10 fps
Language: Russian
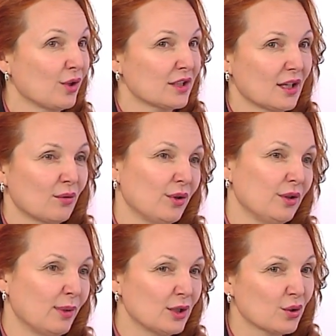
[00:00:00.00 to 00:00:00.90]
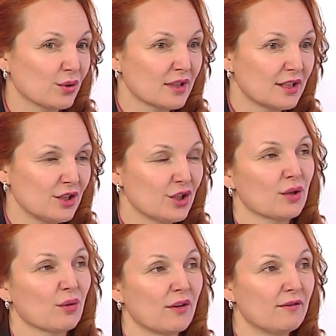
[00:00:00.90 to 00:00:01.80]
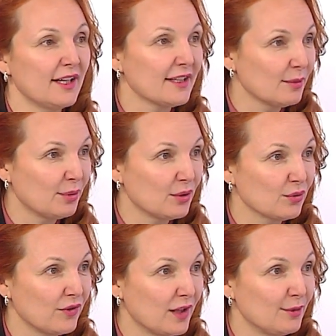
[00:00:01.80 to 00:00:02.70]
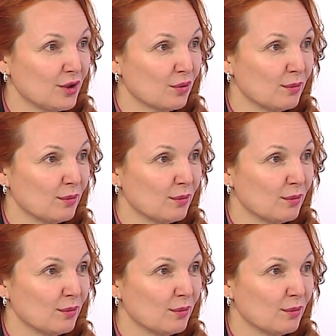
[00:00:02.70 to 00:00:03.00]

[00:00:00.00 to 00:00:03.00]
У нас такое небольшое затишье только в летний период времени,